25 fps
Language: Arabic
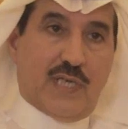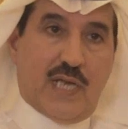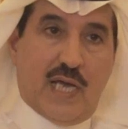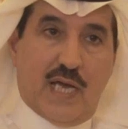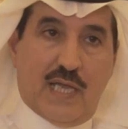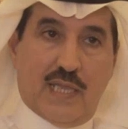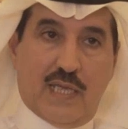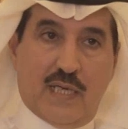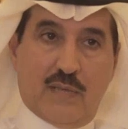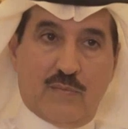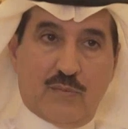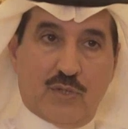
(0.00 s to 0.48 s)
إلى
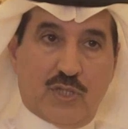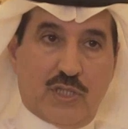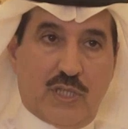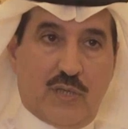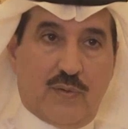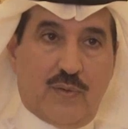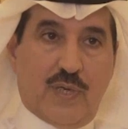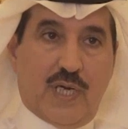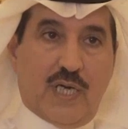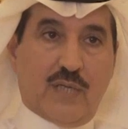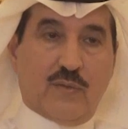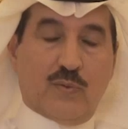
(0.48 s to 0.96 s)
هذه
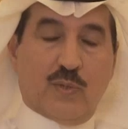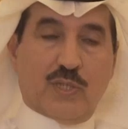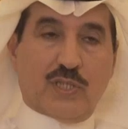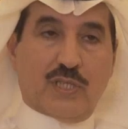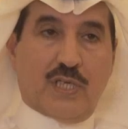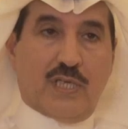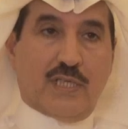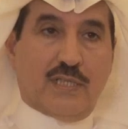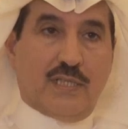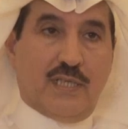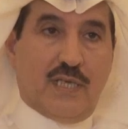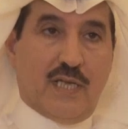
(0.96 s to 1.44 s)
المستويات
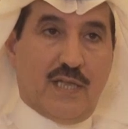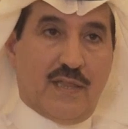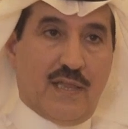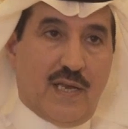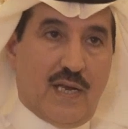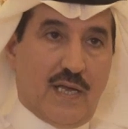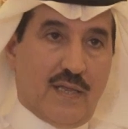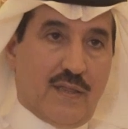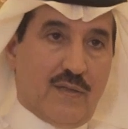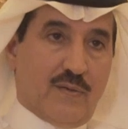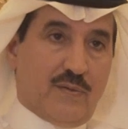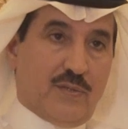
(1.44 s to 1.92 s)
وصلت إلى
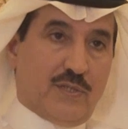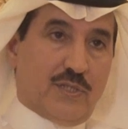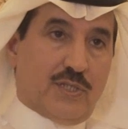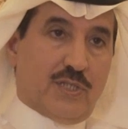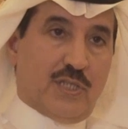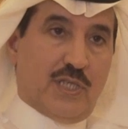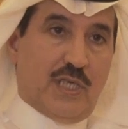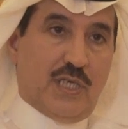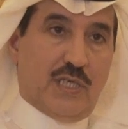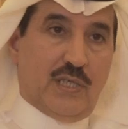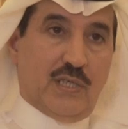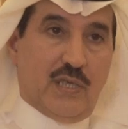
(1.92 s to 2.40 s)

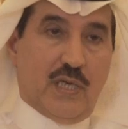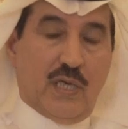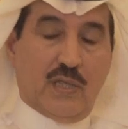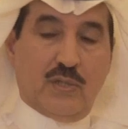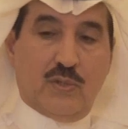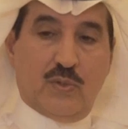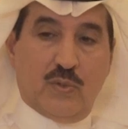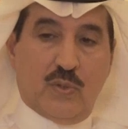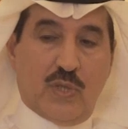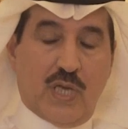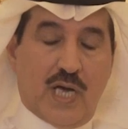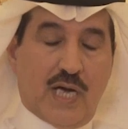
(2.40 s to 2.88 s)
23
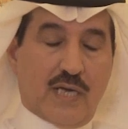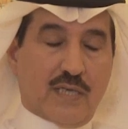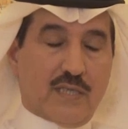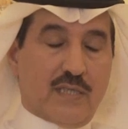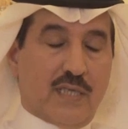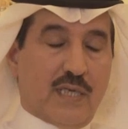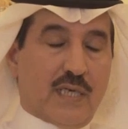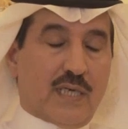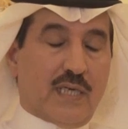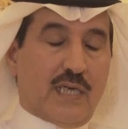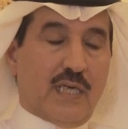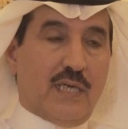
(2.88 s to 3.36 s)
دولار
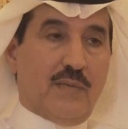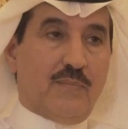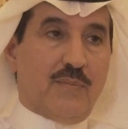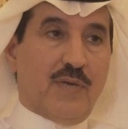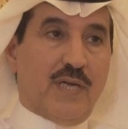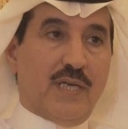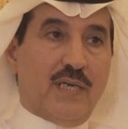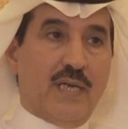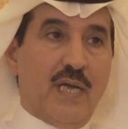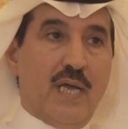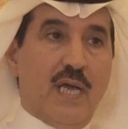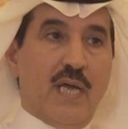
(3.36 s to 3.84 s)

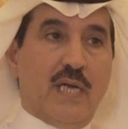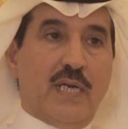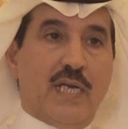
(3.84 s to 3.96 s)
تقريبا